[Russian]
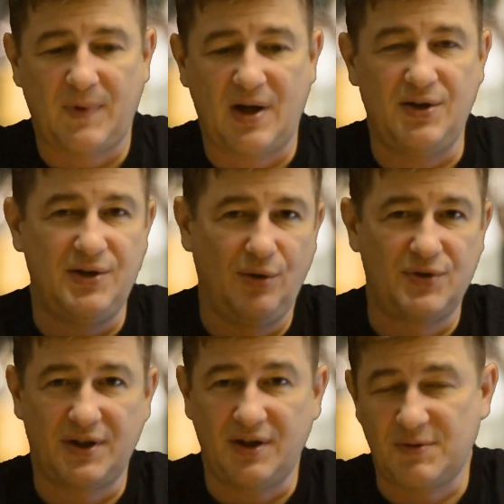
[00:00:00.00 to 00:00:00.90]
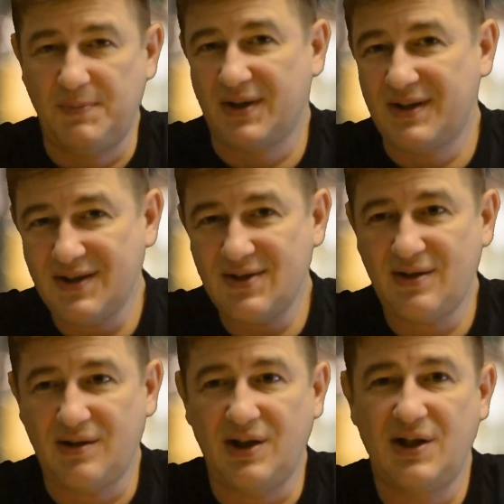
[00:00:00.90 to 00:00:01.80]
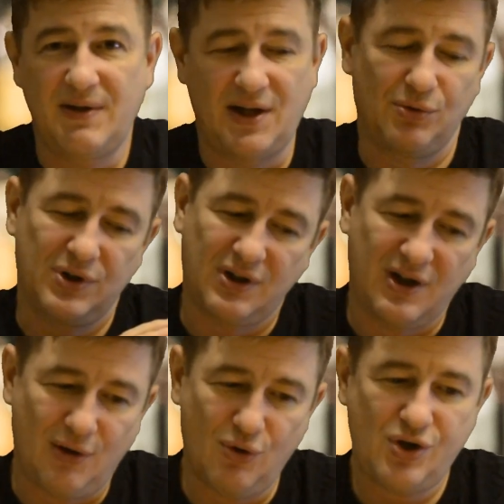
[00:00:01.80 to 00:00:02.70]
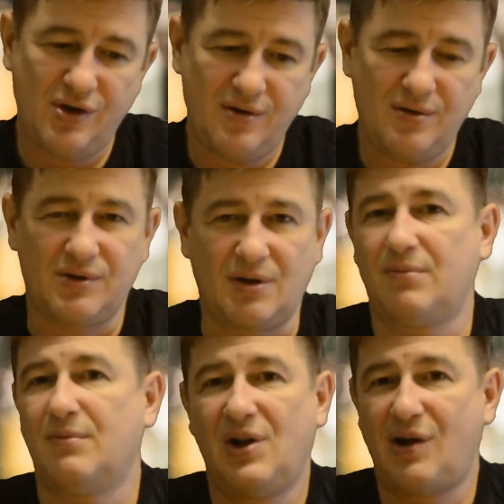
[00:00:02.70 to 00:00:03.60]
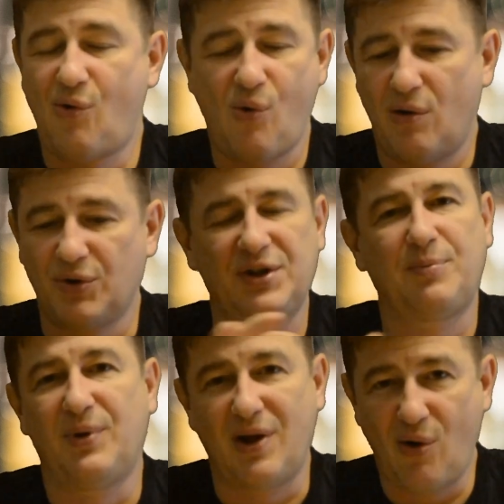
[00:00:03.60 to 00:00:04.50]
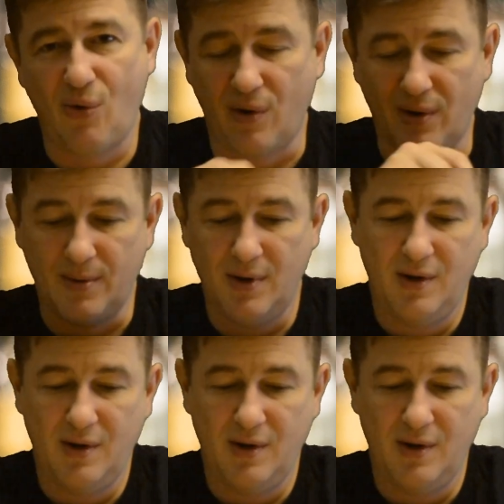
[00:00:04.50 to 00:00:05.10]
Они делают всякие экспертизы и говорят, вот это хорошее там молоко, а вот это плохое.